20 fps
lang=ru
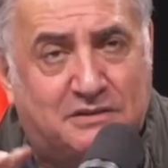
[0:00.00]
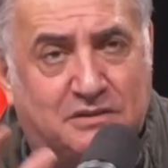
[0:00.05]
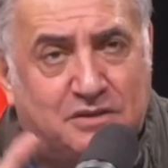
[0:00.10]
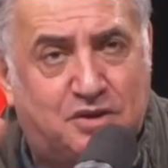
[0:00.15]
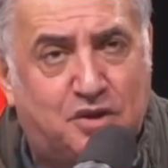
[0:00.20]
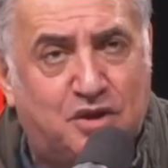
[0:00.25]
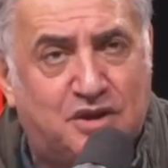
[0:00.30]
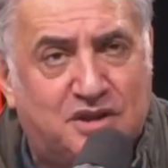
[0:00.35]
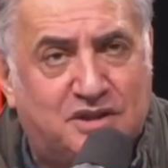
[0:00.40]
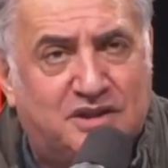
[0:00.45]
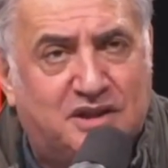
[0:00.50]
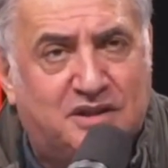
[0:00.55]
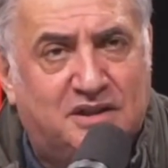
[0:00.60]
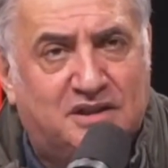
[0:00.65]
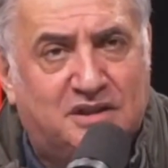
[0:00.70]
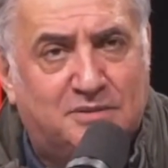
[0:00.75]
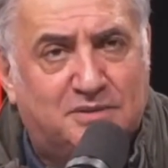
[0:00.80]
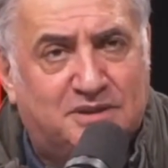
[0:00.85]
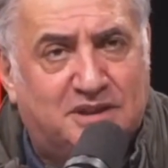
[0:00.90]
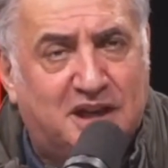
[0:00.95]
Что они сделали
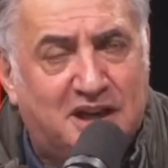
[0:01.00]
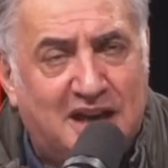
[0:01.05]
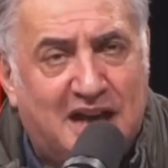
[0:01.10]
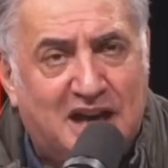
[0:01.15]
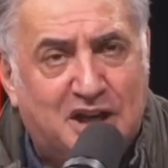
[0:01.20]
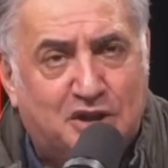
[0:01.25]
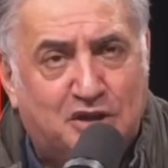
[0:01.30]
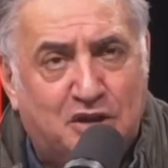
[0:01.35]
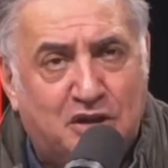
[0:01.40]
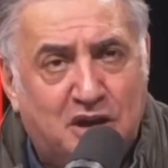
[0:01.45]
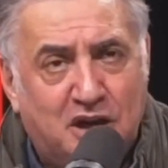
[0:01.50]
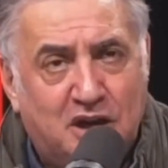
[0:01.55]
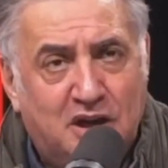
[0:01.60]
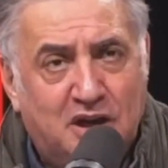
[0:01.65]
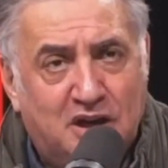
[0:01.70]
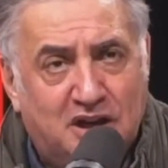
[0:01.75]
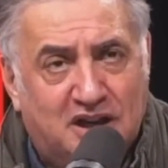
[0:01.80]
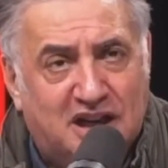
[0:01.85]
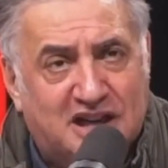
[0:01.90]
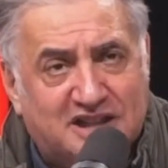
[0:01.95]
с ним? Стреляли, что ли?
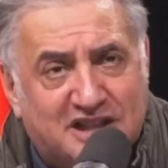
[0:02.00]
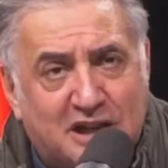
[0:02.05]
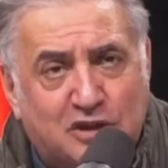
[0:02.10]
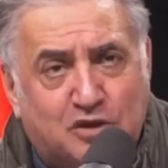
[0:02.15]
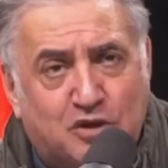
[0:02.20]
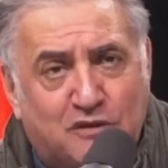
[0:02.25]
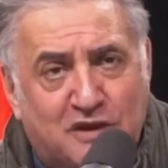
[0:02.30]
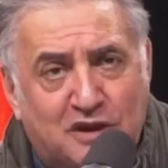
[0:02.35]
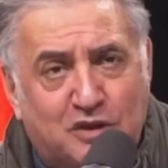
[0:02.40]
Гражданскую